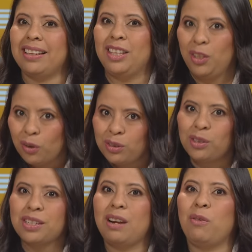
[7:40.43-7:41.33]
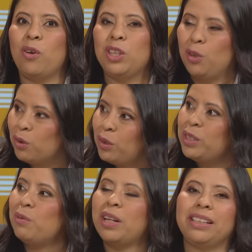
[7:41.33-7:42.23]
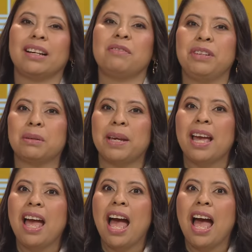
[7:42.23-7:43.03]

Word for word: Dios lo salvó y Dios lo llevó a tierra firme.